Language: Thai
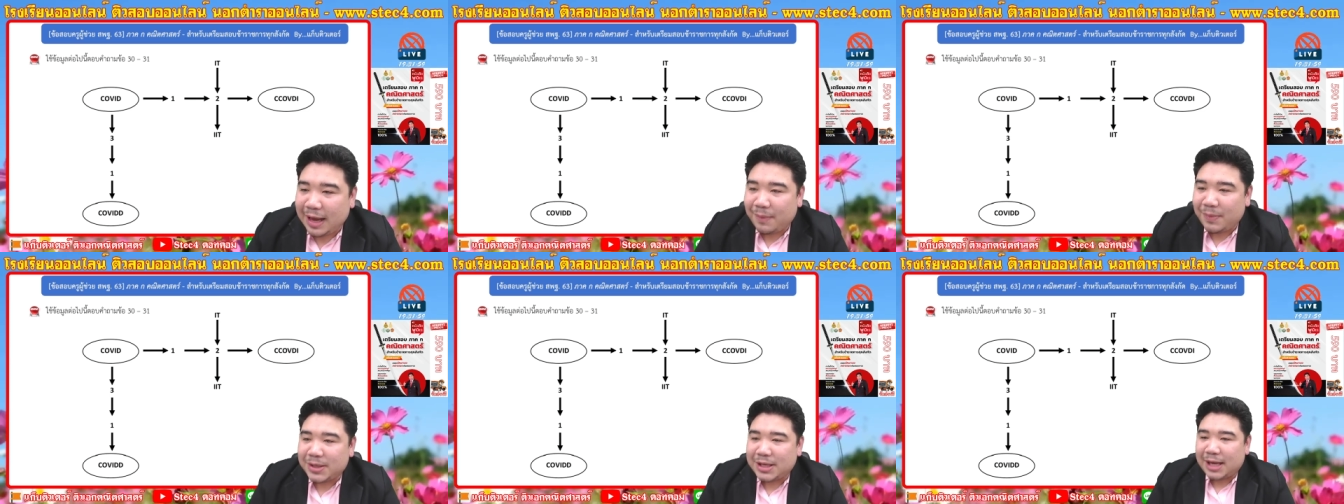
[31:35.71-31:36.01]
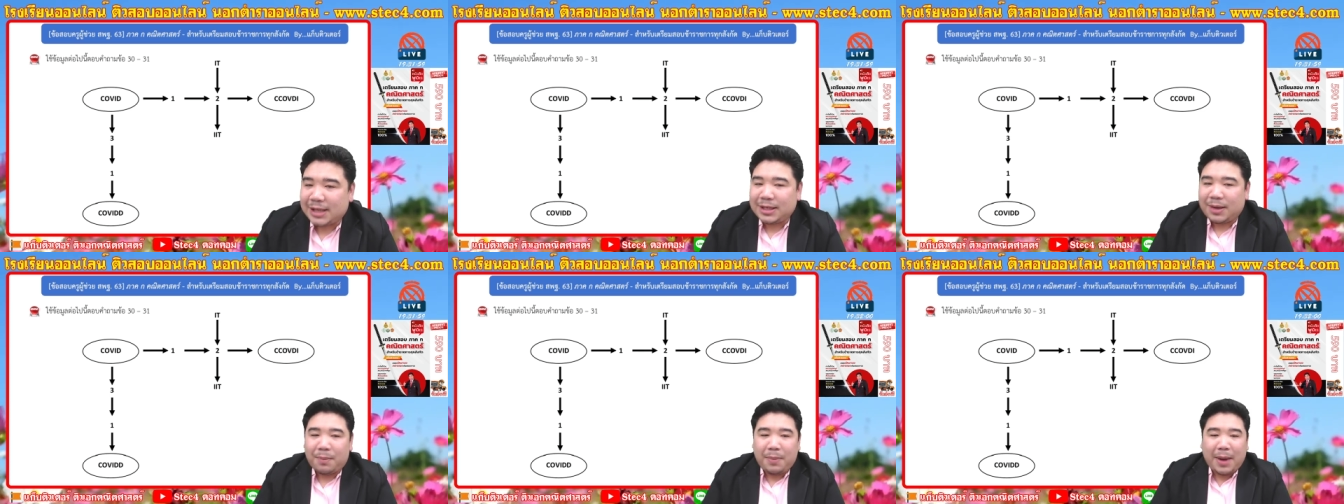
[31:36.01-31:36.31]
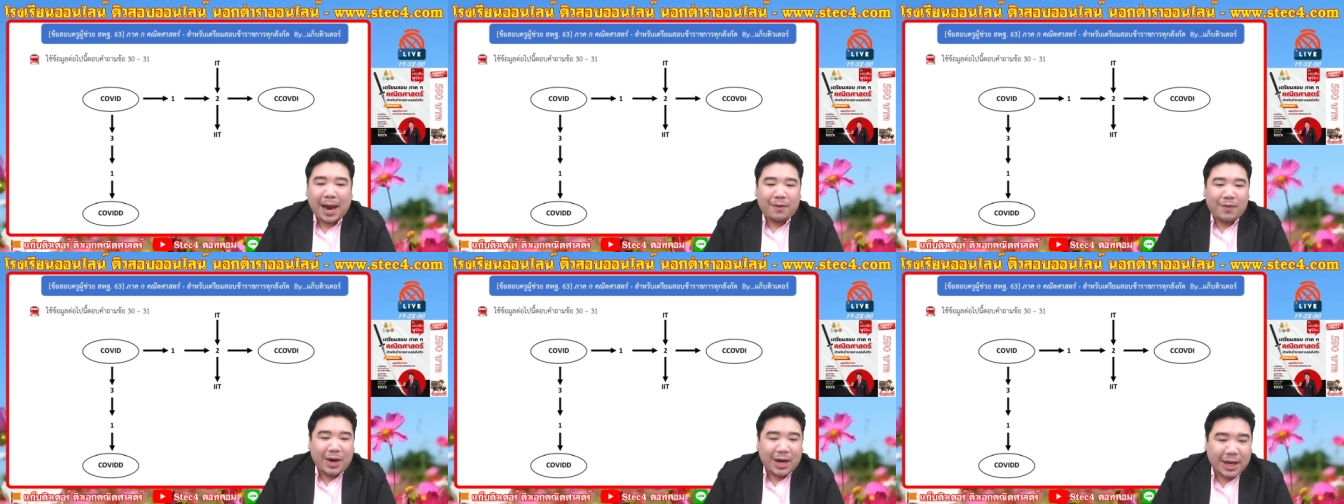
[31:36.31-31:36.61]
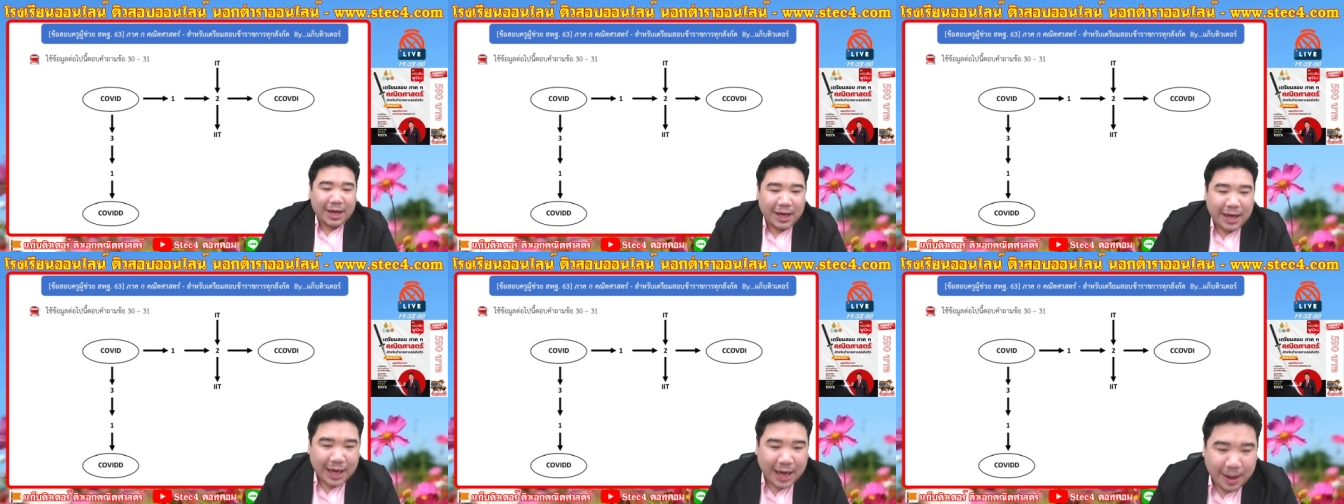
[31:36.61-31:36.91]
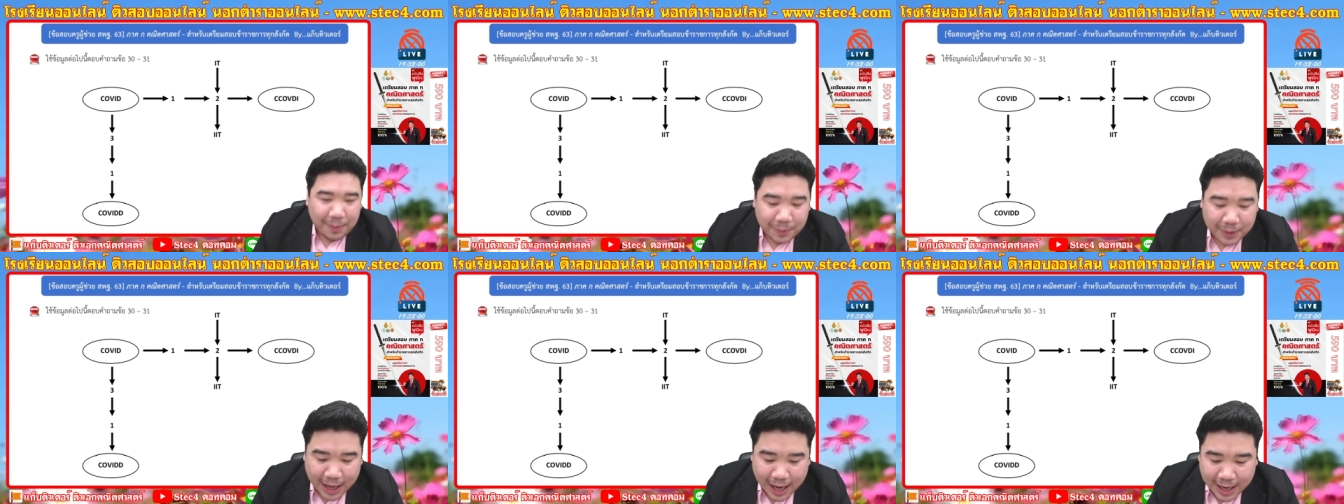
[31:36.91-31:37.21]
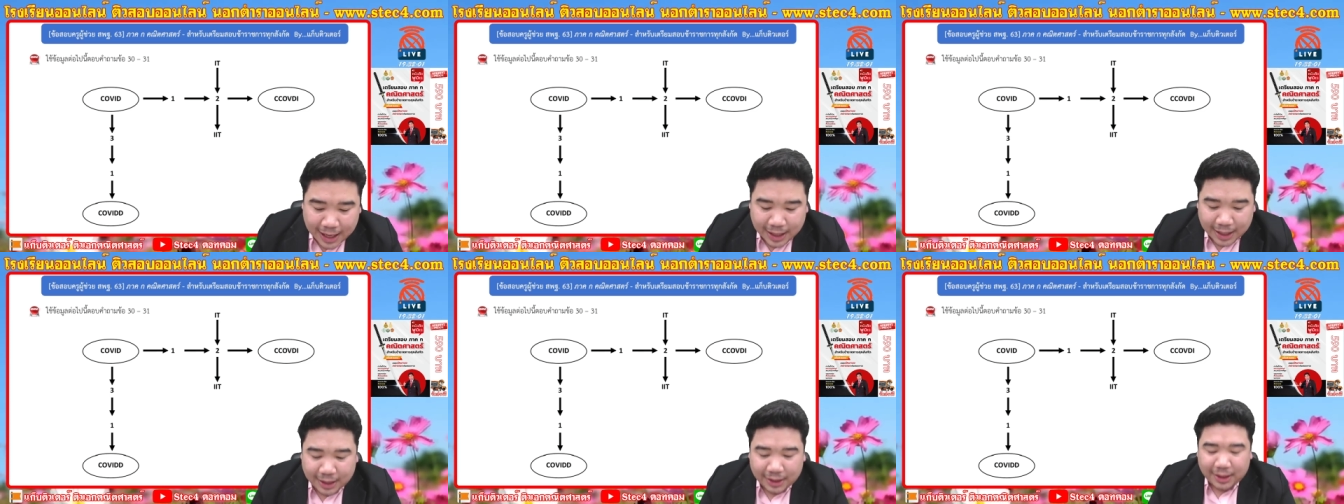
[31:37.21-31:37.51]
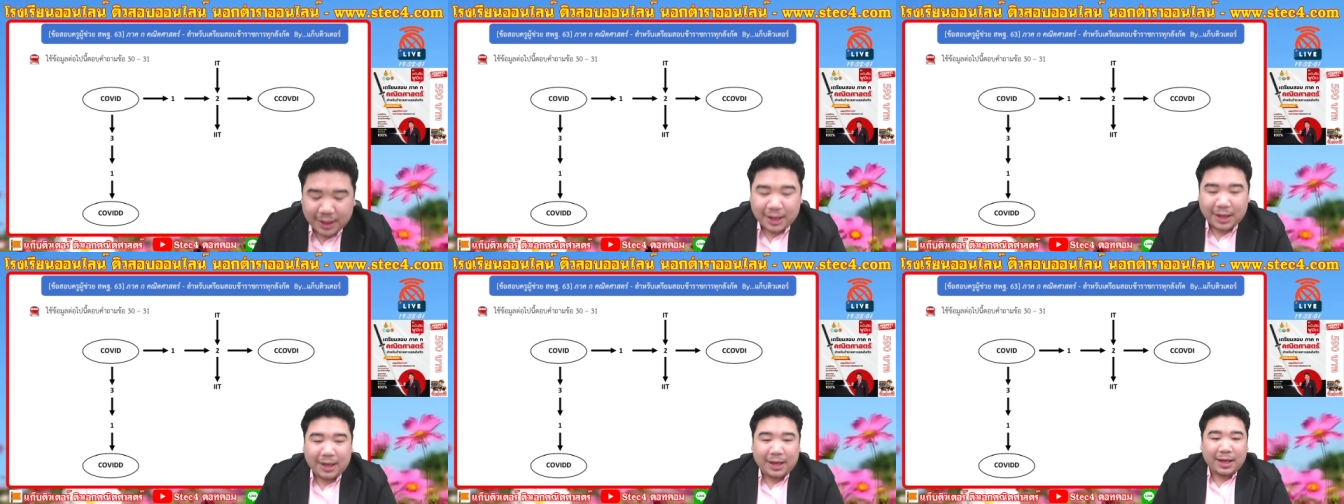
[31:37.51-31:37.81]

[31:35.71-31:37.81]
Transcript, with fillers: ประชาสัมพันธ์ไว้เลยนะครับ ใครที่